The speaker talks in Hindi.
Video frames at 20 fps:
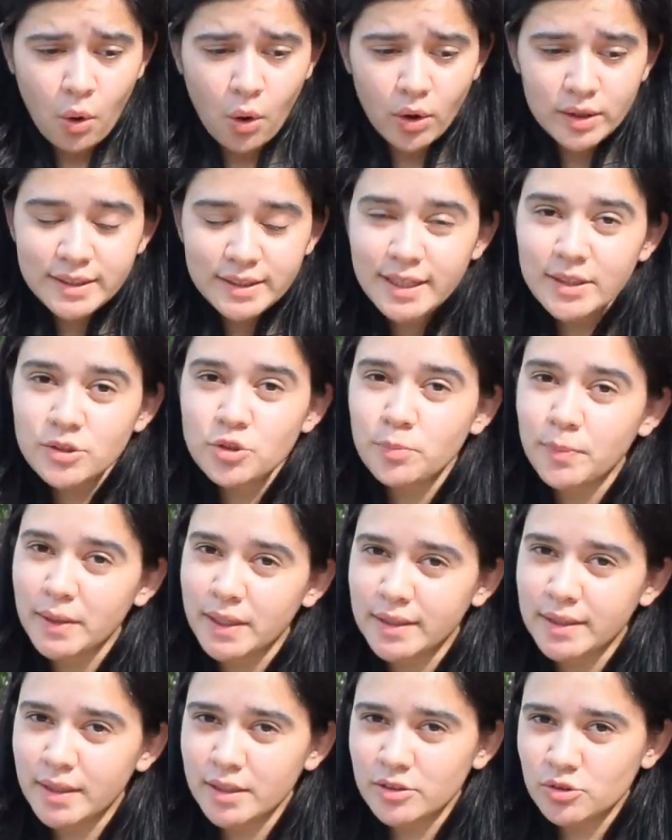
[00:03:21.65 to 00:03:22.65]
और ये जो
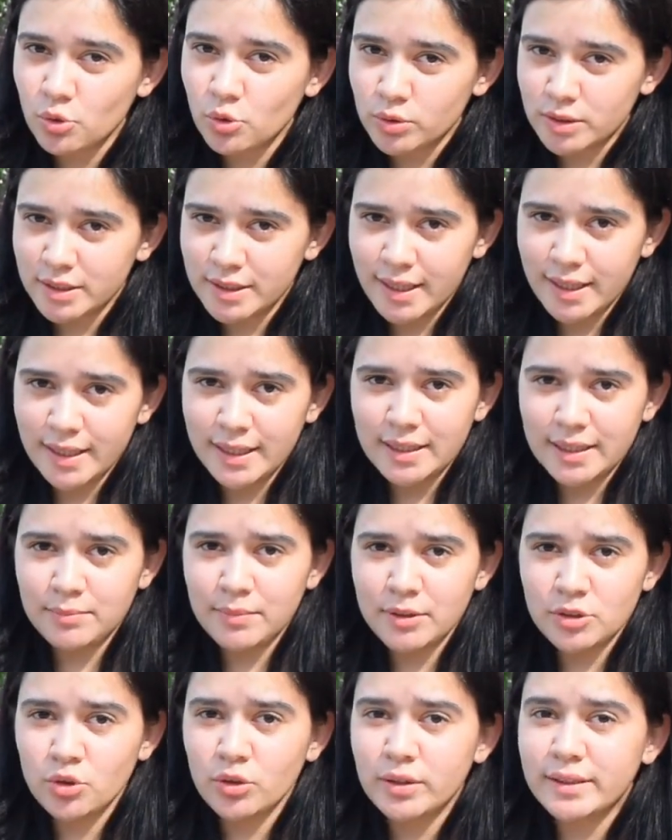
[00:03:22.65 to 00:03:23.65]
पेंटिंग्स होती है
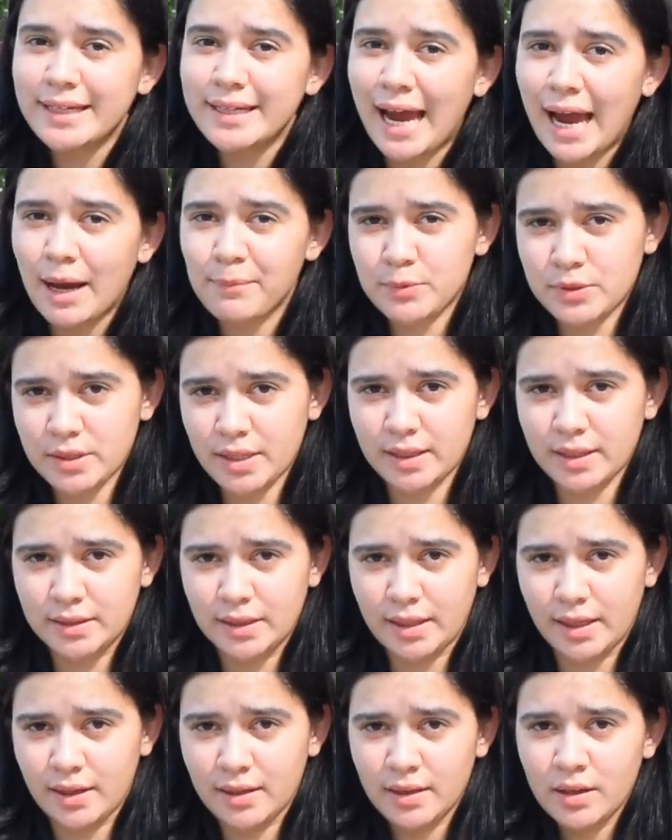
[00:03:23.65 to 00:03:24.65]
इनमें जो गैप्स
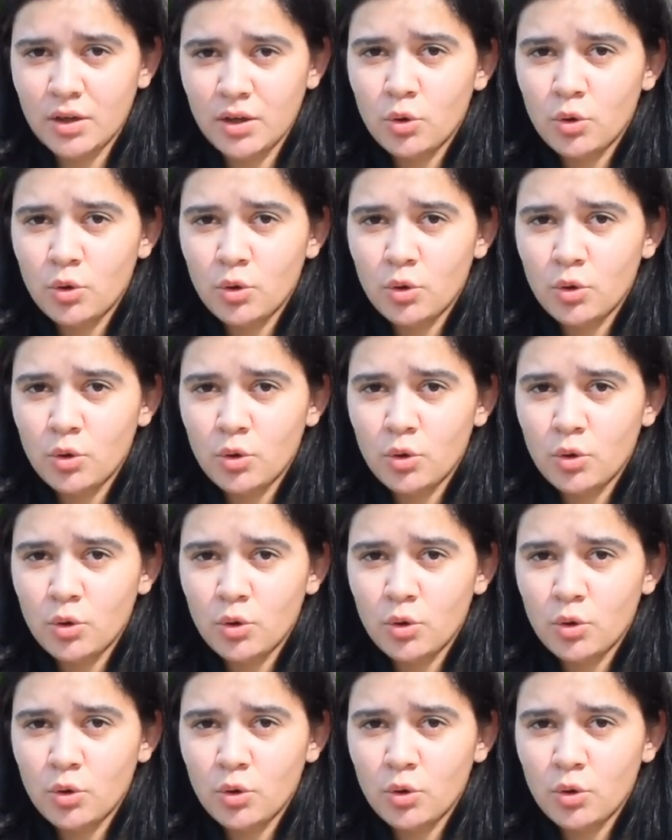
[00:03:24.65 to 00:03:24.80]
रहते हैं